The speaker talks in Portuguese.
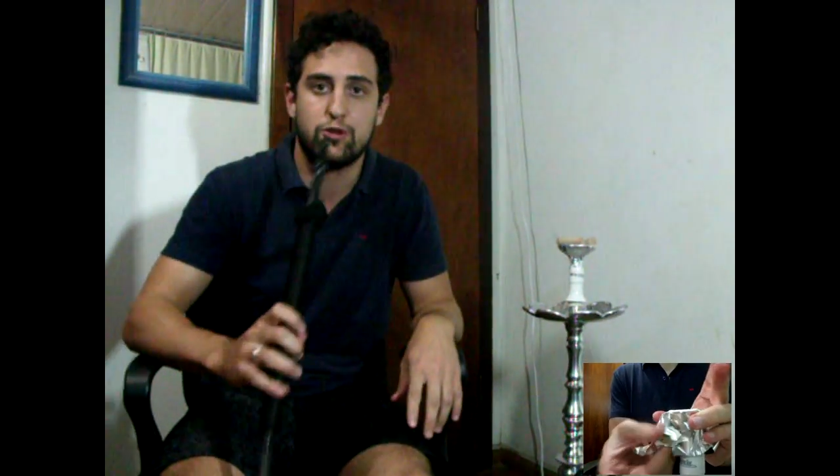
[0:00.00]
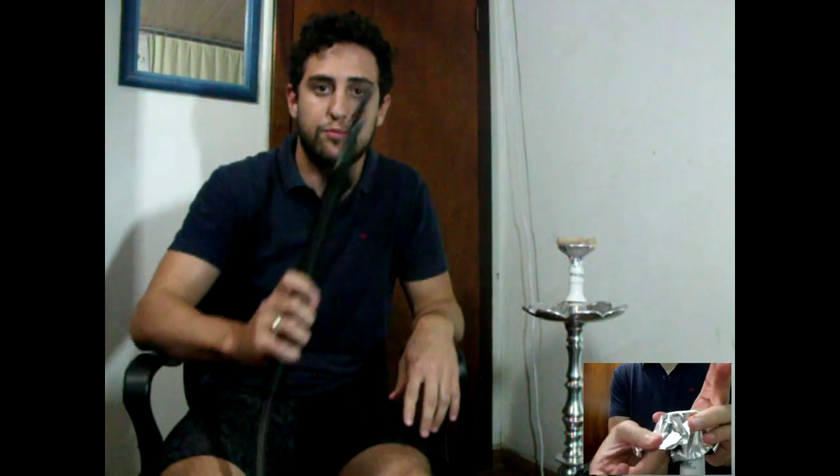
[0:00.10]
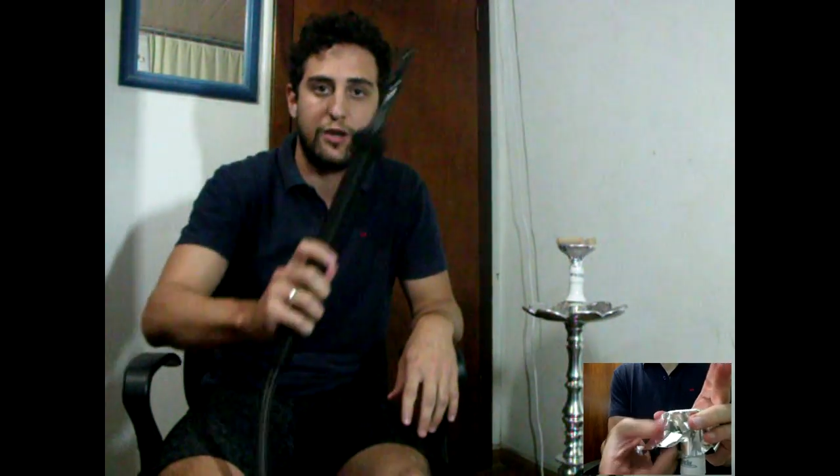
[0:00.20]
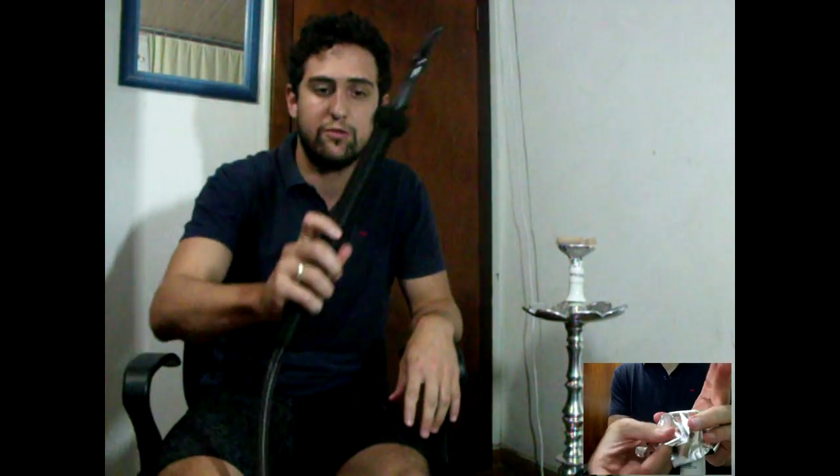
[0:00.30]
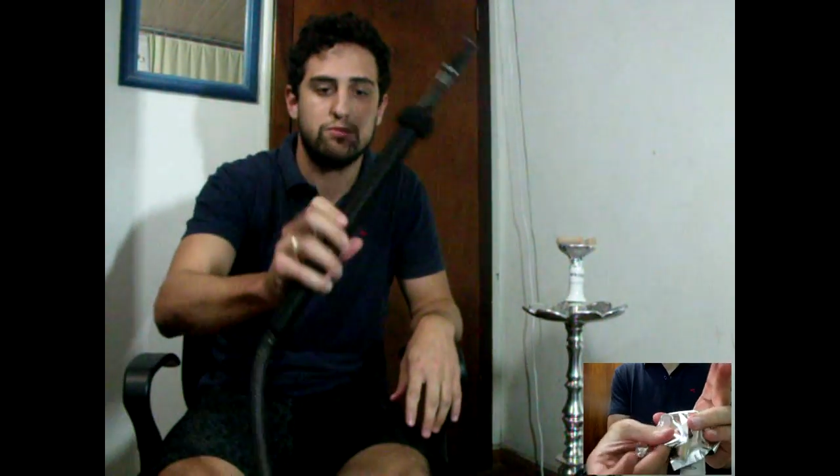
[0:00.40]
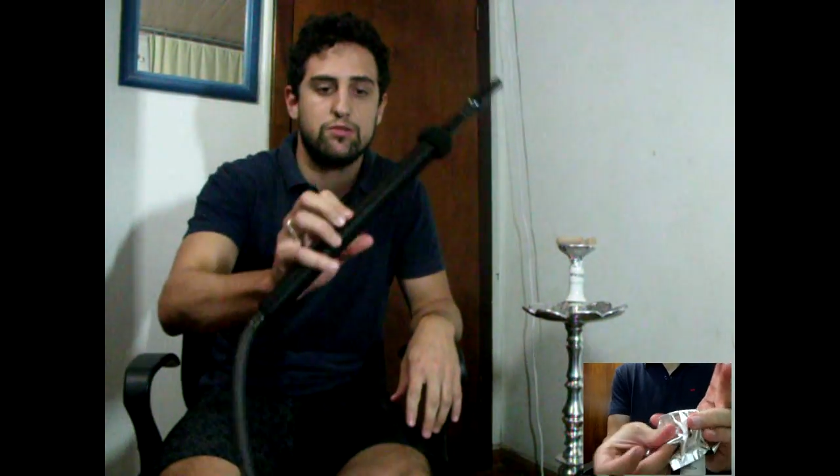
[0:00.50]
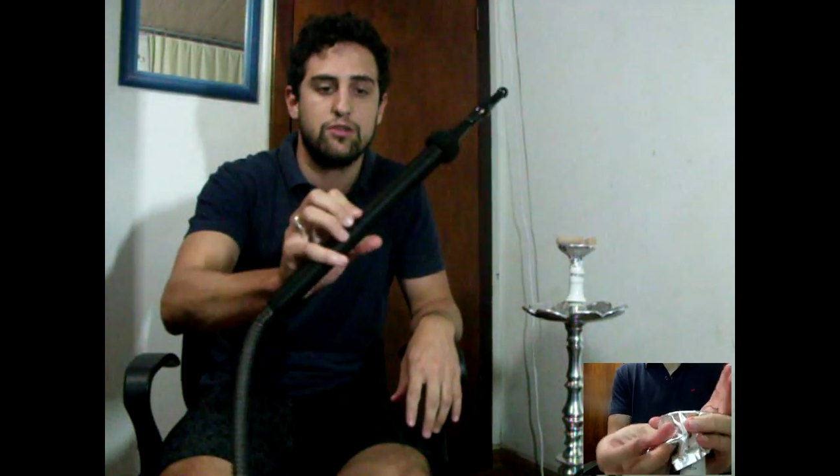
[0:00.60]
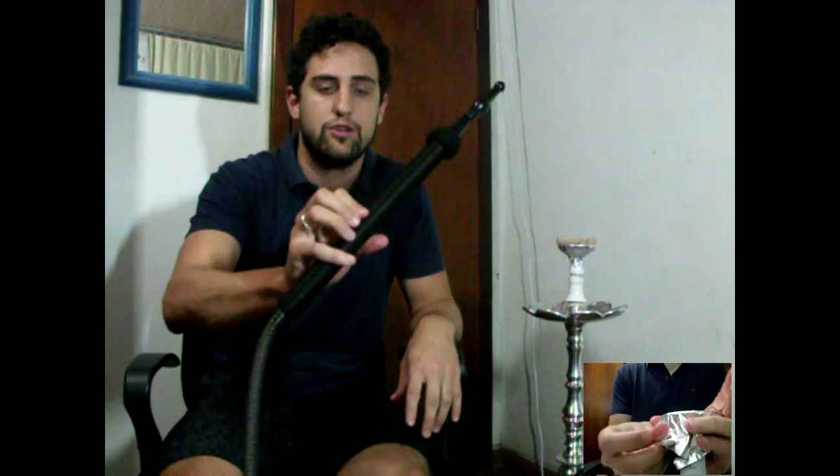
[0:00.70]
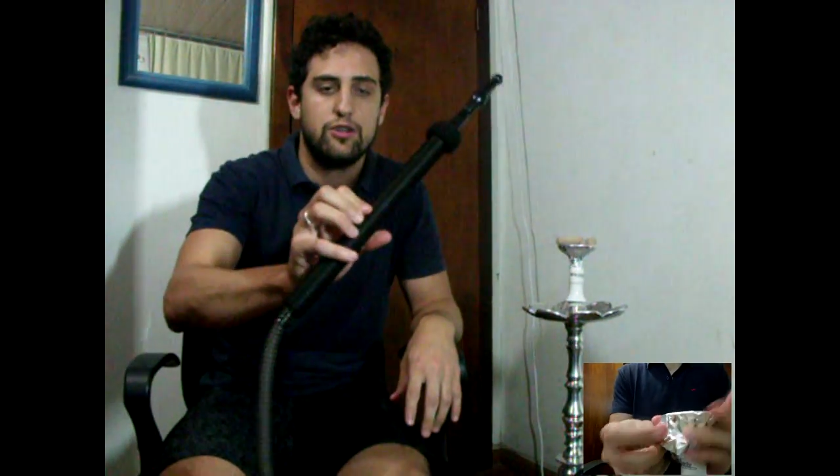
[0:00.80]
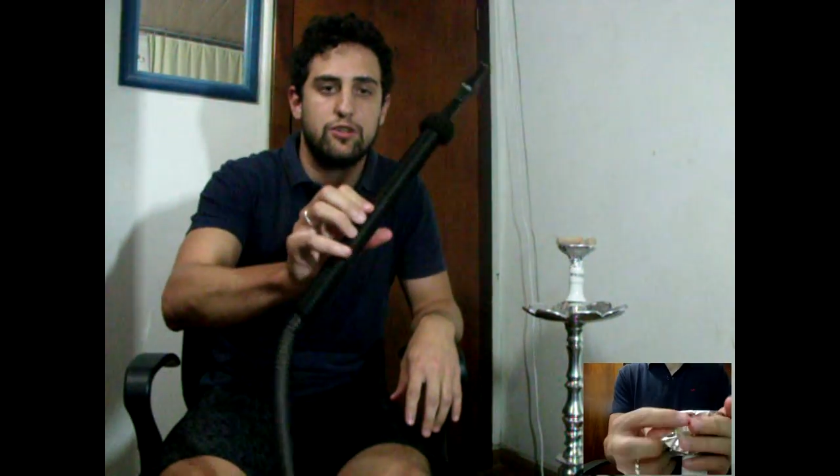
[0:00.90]
normal,
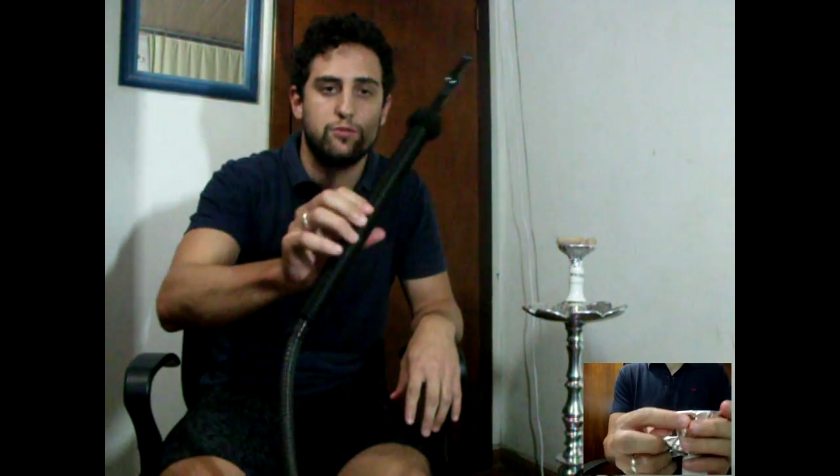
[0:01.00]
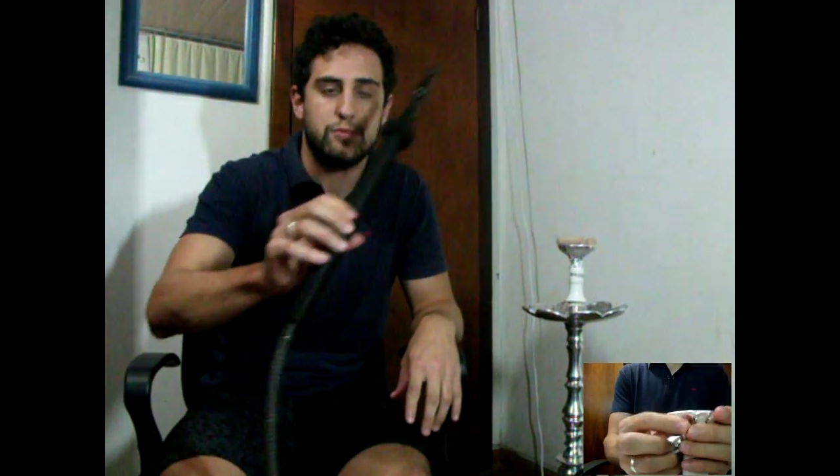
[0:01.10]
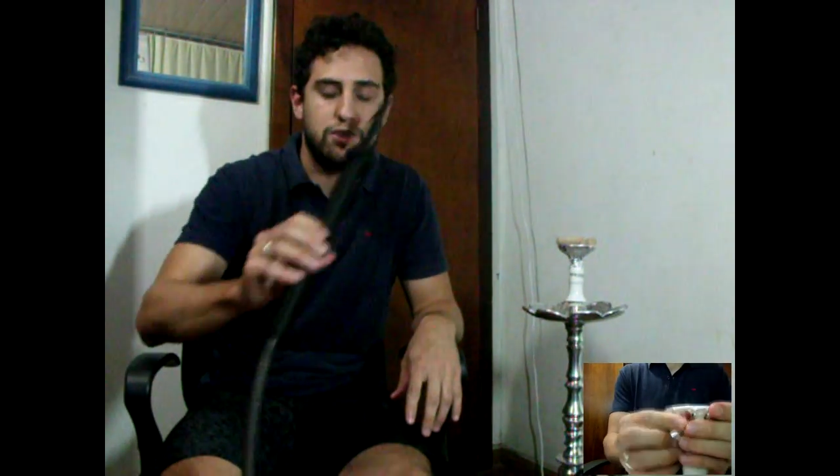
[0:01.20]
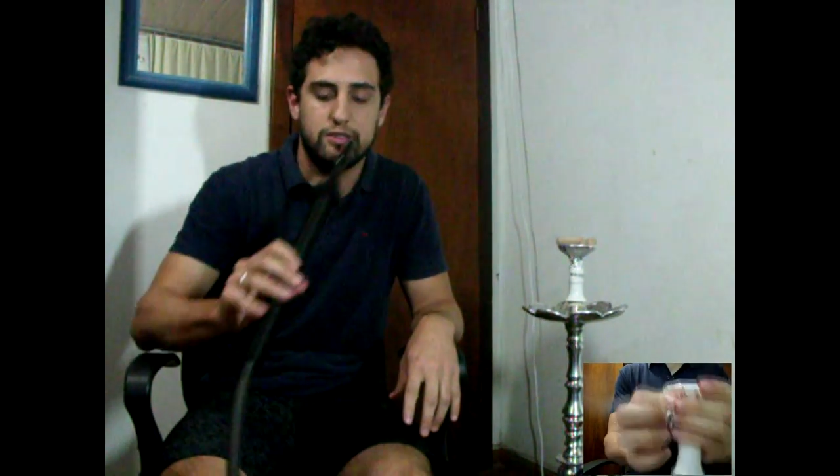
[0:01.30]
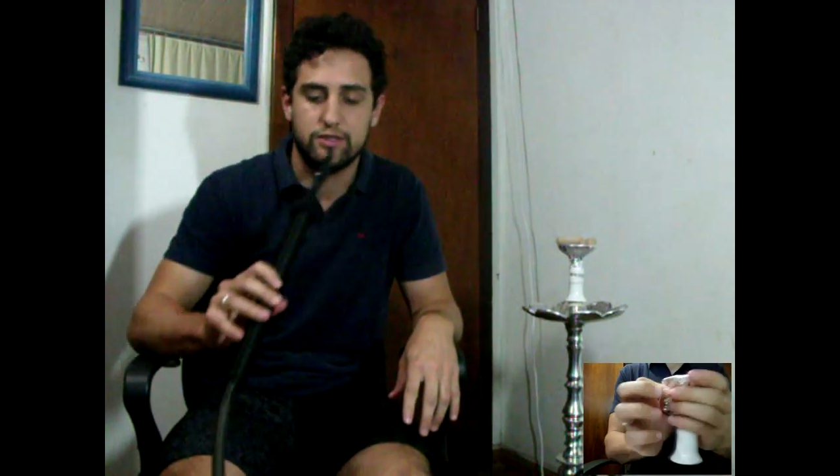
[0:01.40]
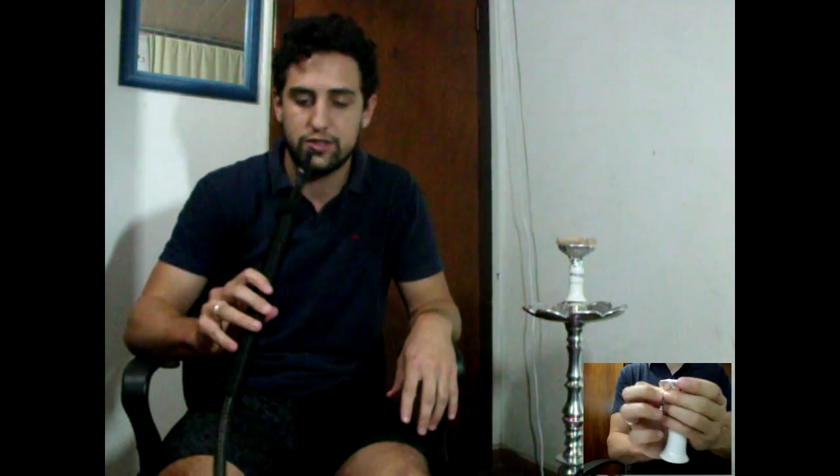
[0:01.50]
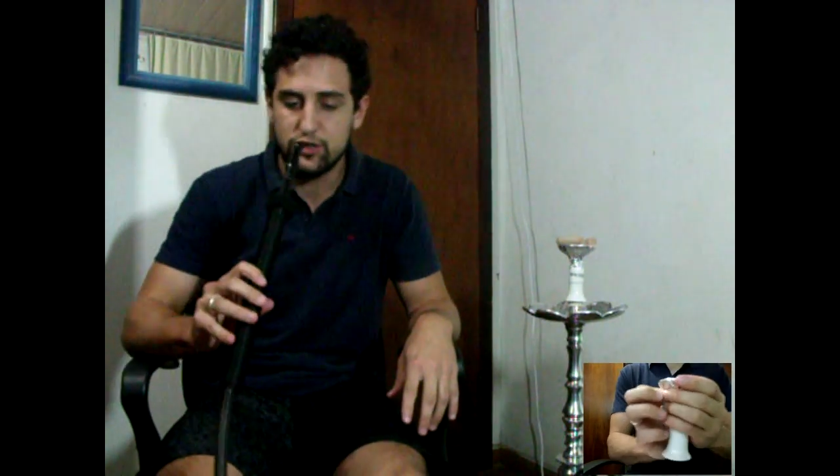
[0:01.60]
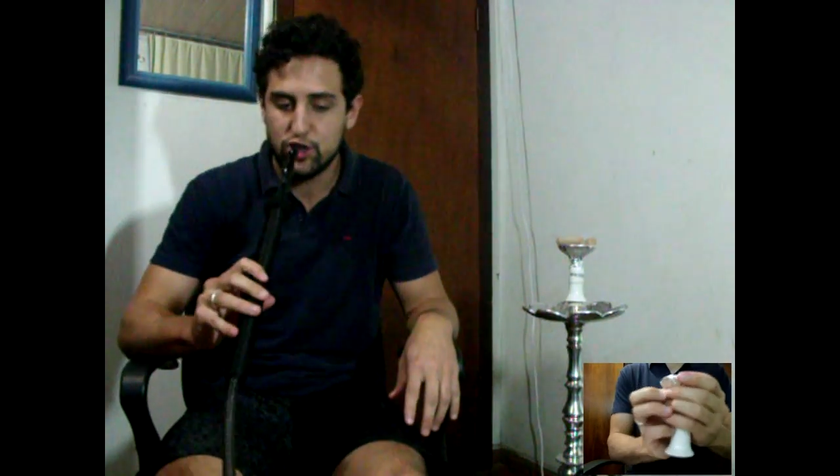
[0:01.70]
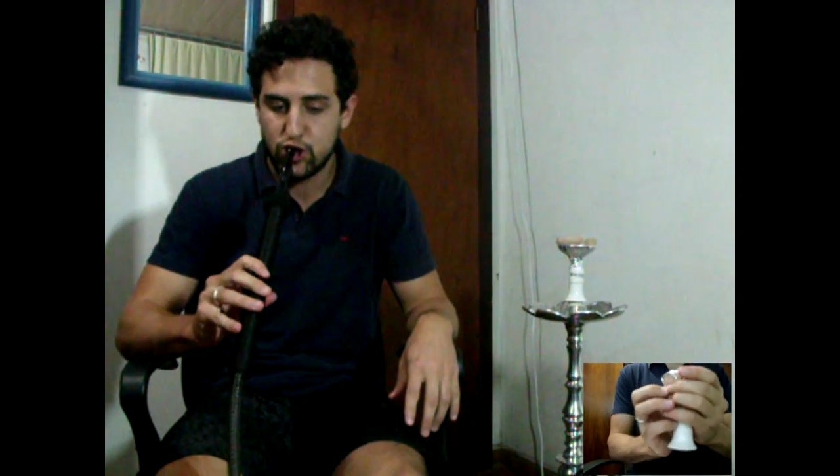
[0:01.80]
uma Thunder.